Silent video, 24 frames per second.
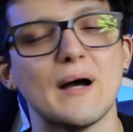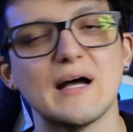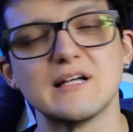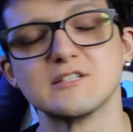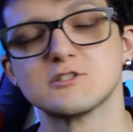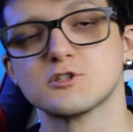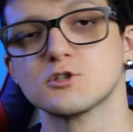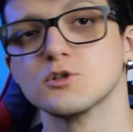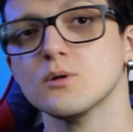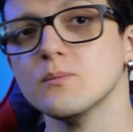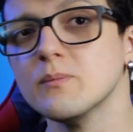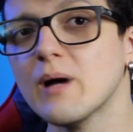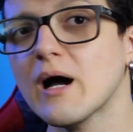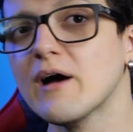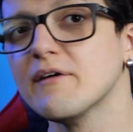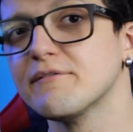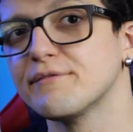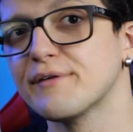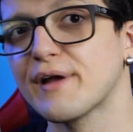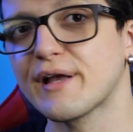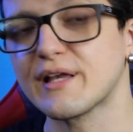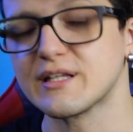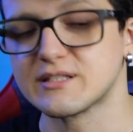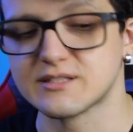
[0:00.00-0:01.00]
mas uma
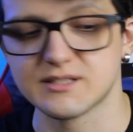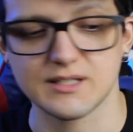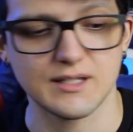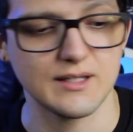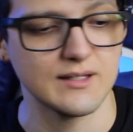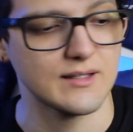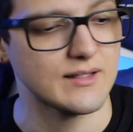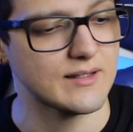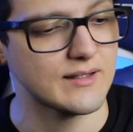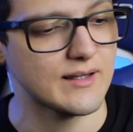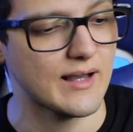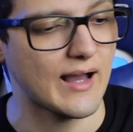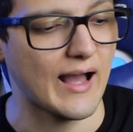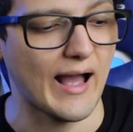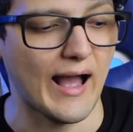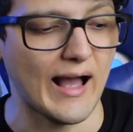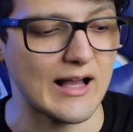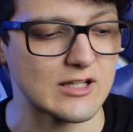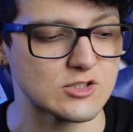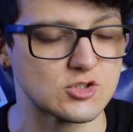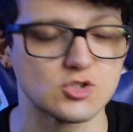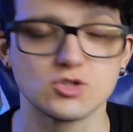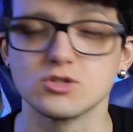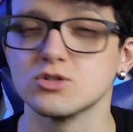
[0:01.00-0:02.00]
vez que
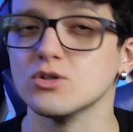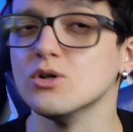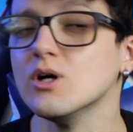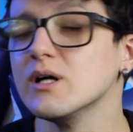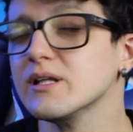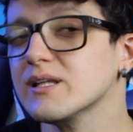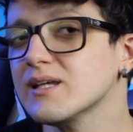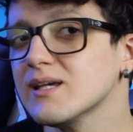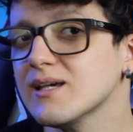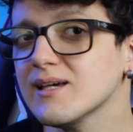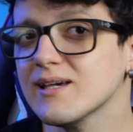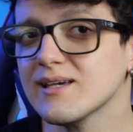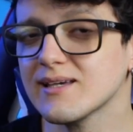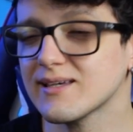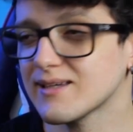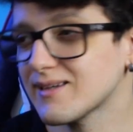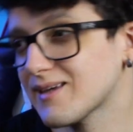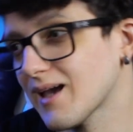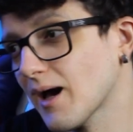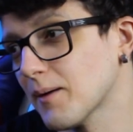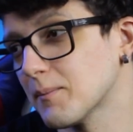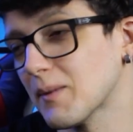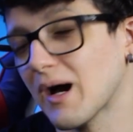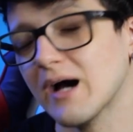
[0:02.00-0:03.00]
a Sony
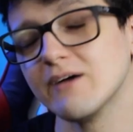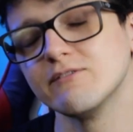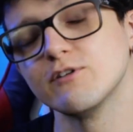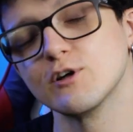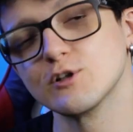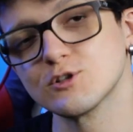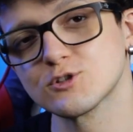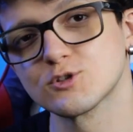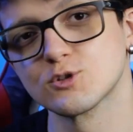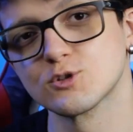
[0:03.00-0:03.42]
e a Marvel